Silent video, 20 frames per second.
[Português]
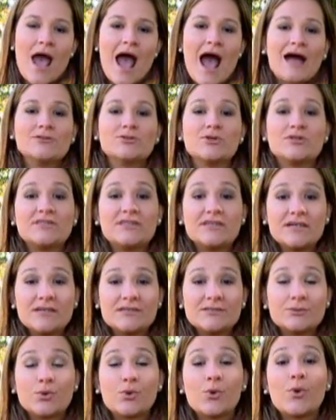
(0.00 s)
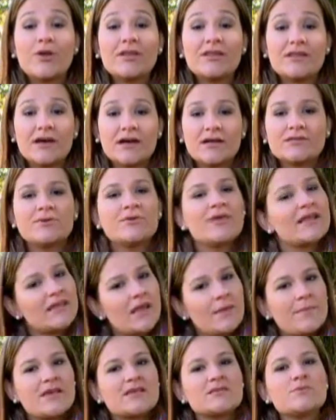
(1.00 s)
adotando, cuidando e
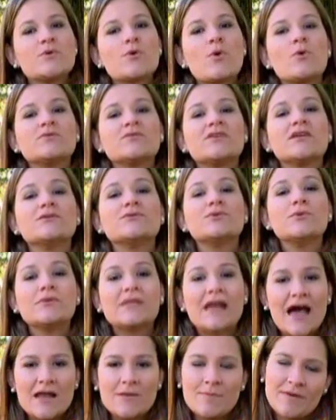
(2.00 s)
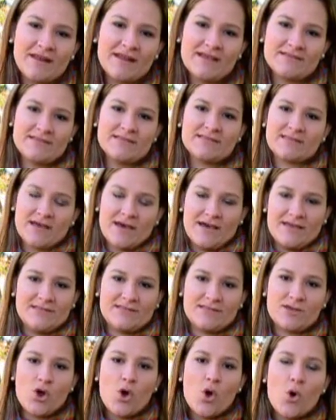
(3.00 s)
até mesmo encontrando um lar para esses
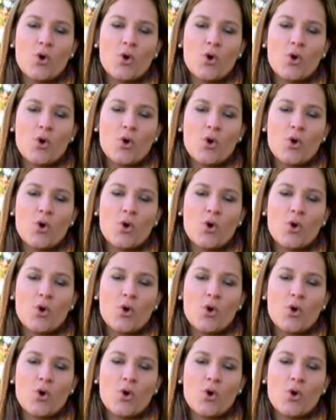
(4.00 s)
cães.